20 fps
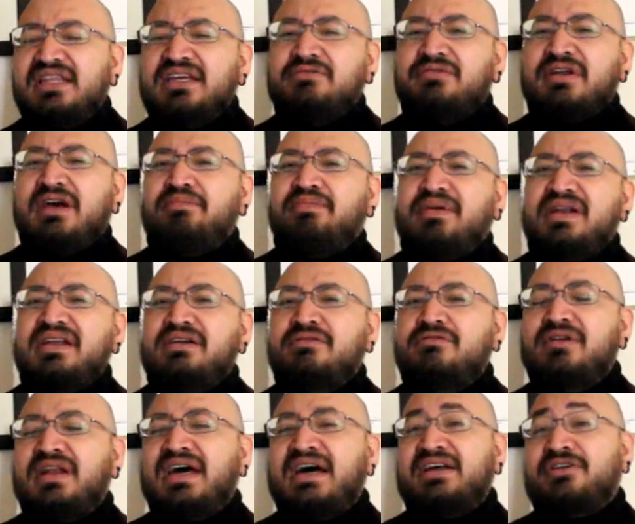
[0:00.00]
de una
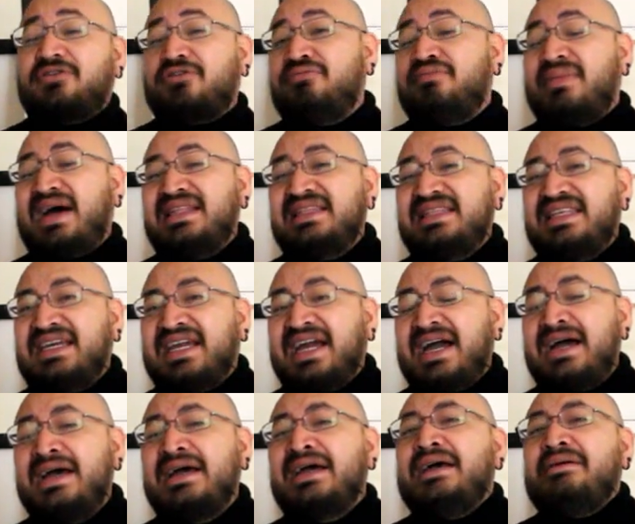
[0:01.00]
película
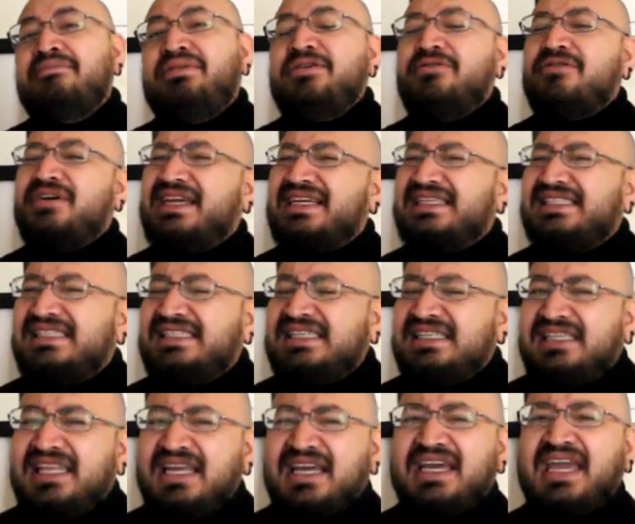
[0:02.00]
romántica, pero que si
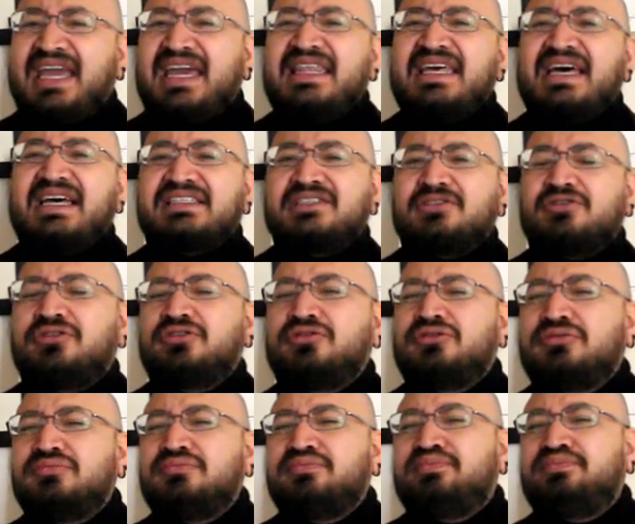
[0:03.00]
sí te quedas con
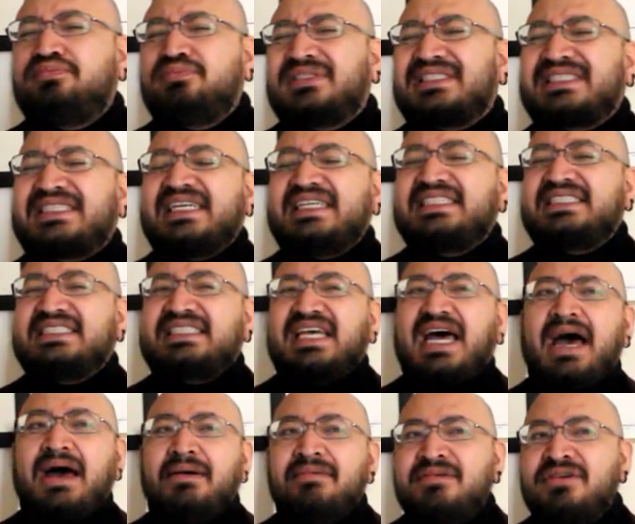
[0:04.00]
un
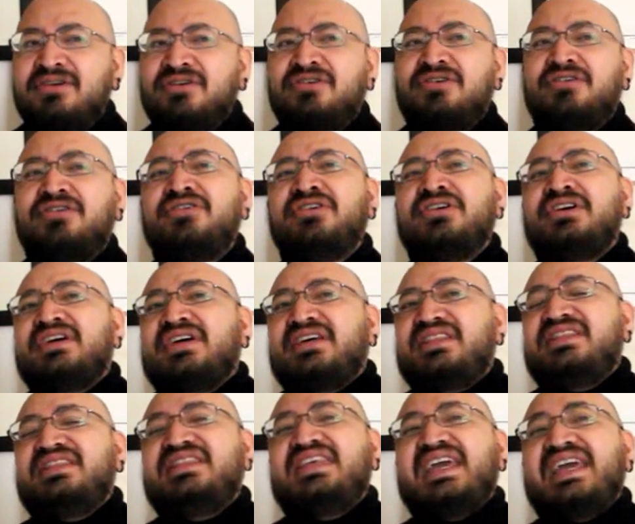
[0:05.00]
resabio
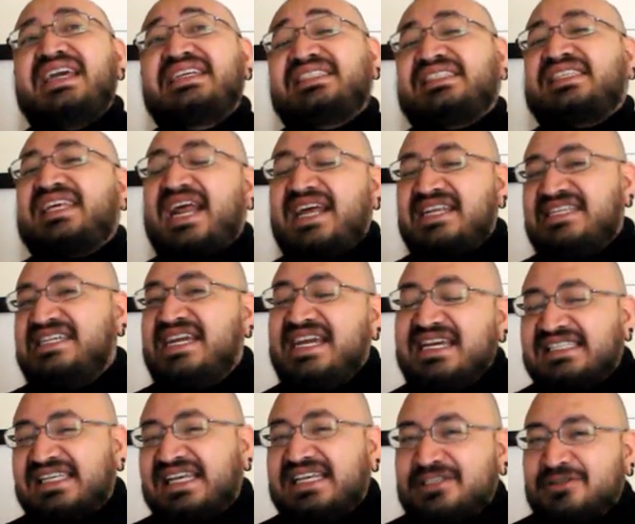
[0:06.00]
de
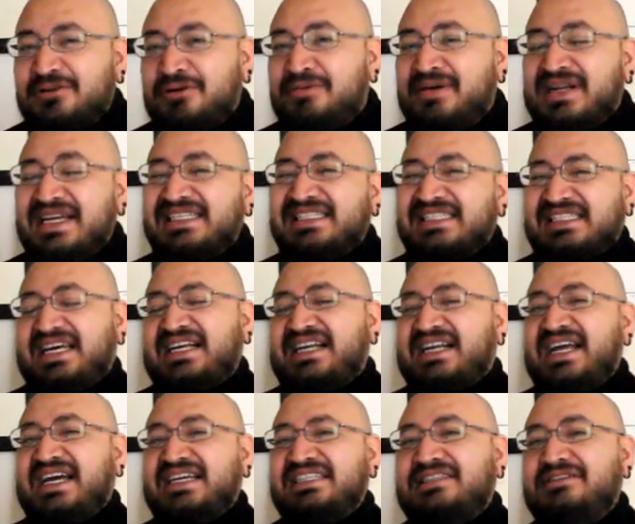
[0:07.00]
extrañeza sobre esta
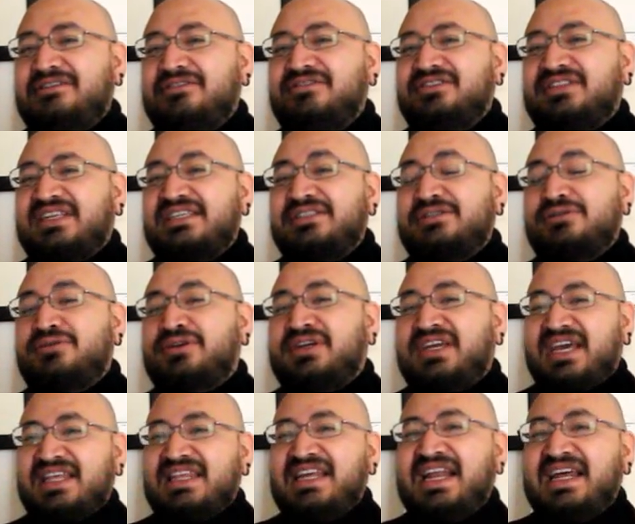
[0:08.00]
reacción tan
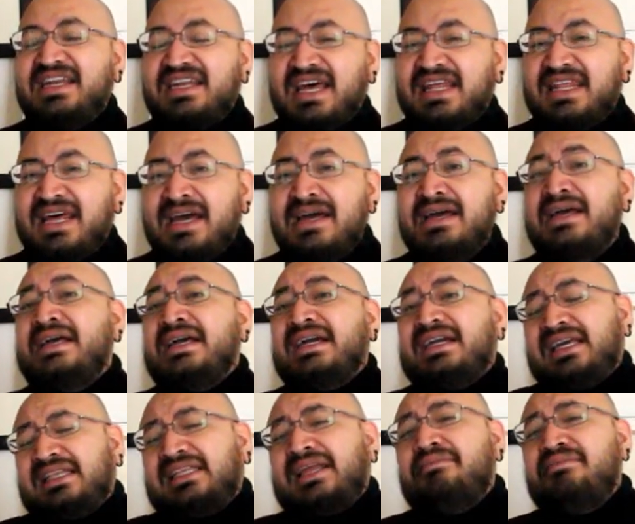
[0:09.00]
surgida de la nada,
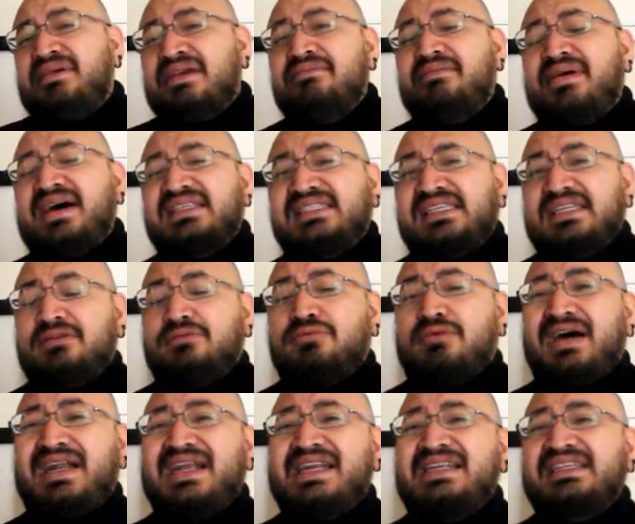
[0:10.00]
que también va a
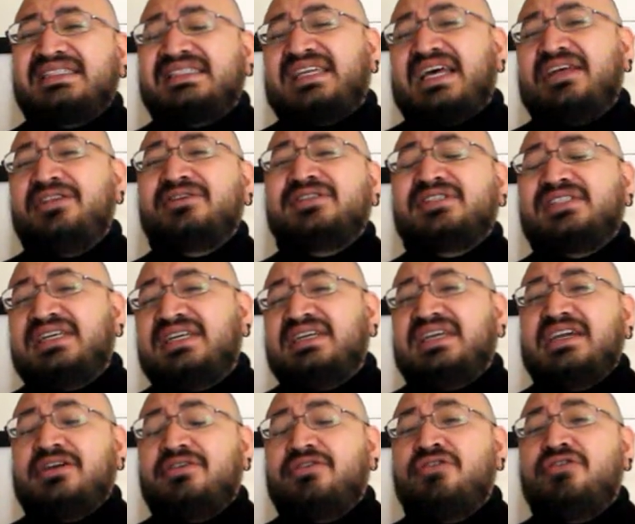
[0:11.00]
acentuar el estado
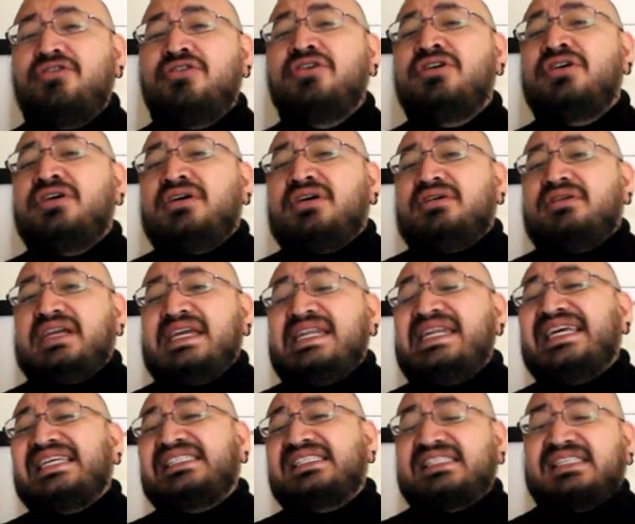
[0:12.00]
psíquico
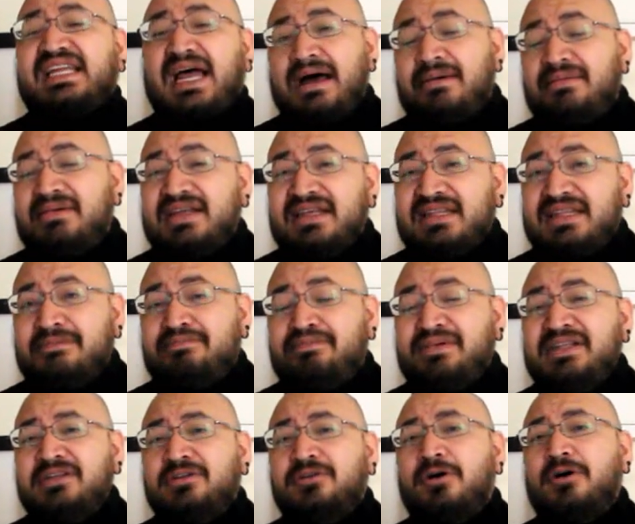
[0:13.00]
inestable del
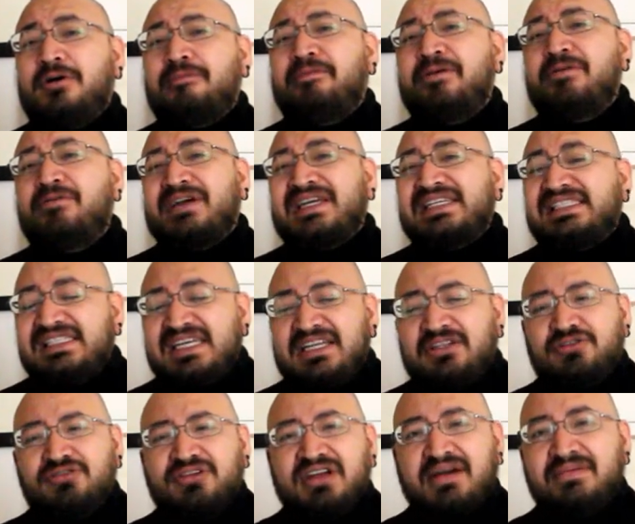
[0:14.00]
pintor, pero que
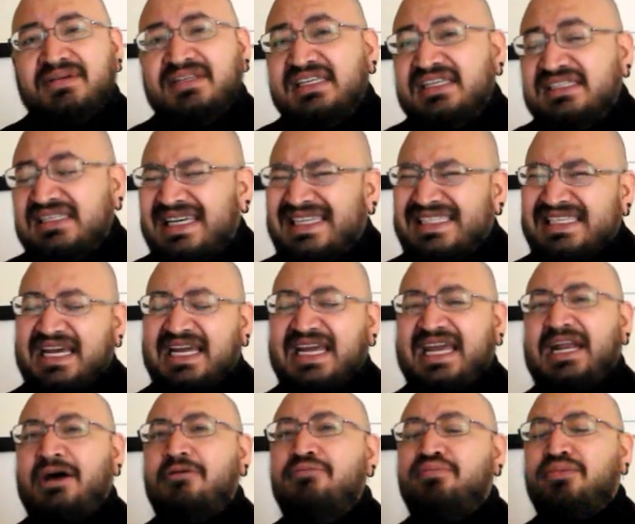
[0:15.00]
siento que a veces
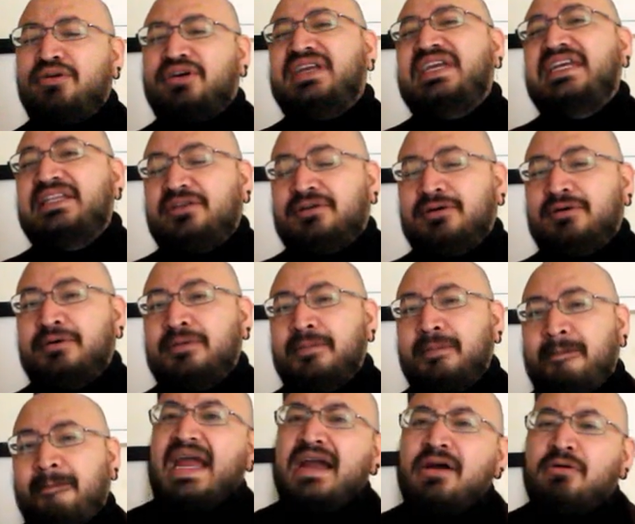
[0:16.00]
exagera un poquito.
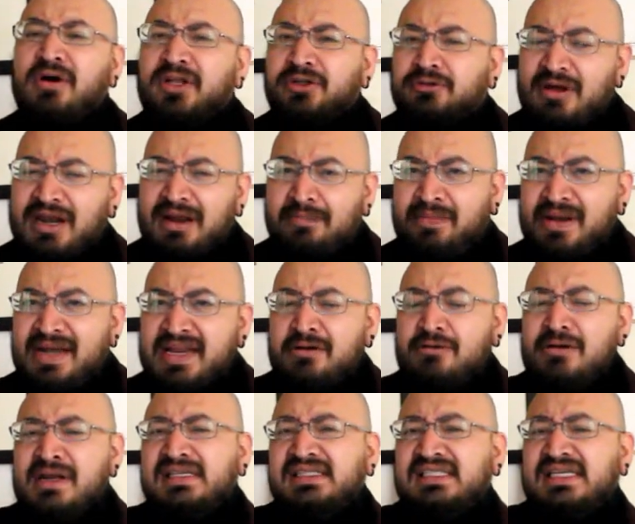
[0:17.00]
En cuanto a la
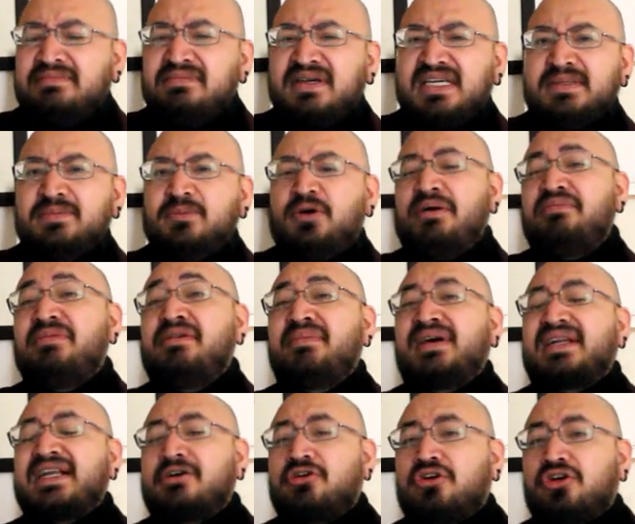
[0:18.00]
película en sí mismo, a mí
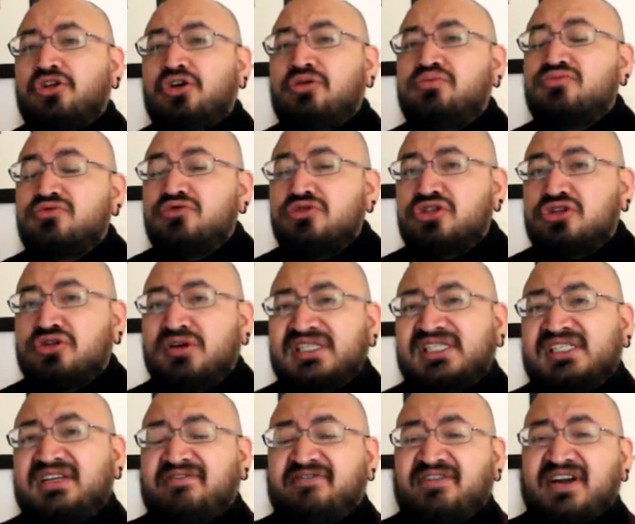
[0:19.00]
me recordó mucho
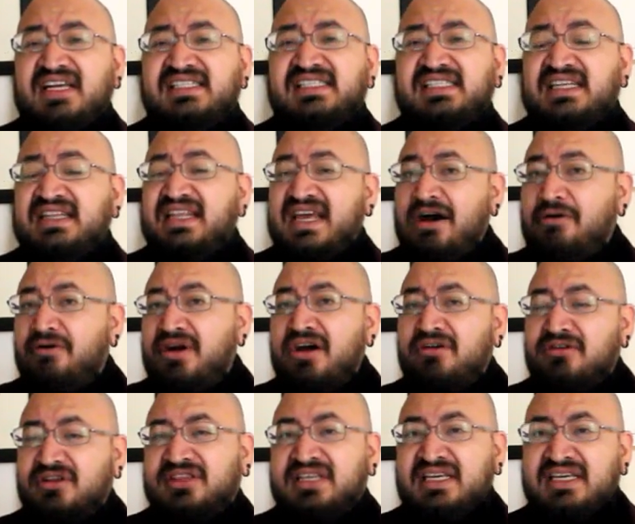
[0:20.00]
esta frase de Aurea
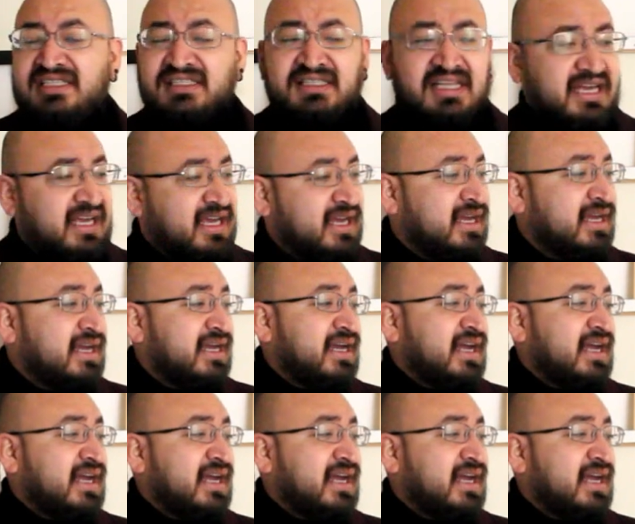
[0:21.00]
Ortiz de